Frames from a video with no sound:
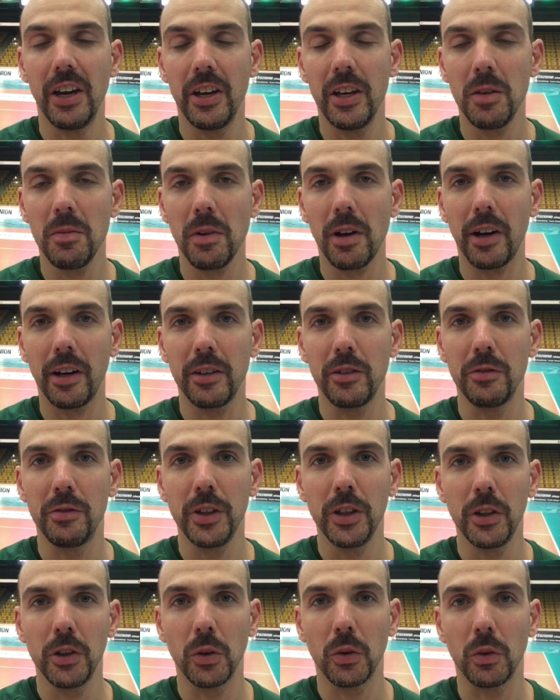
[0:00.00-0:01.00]
immer ein
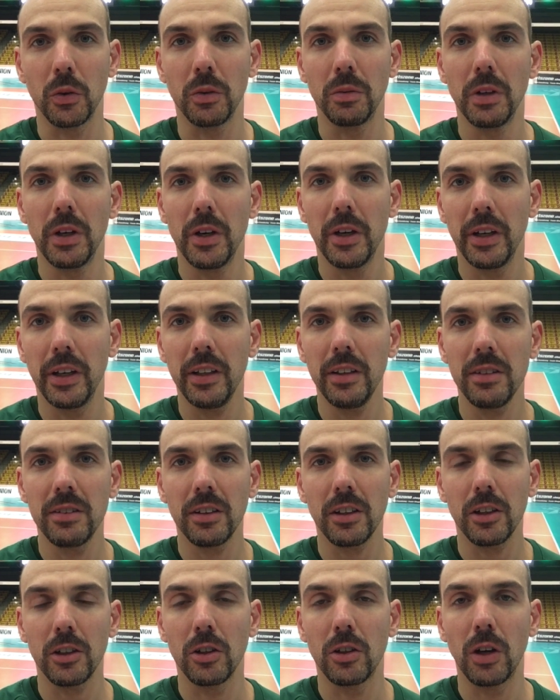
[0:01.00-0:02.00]
Video in
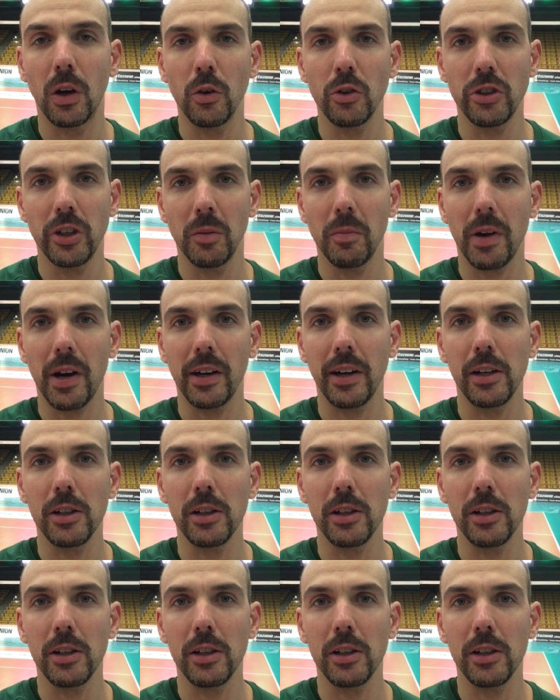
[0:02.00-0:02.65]
Sachen Coaching machen,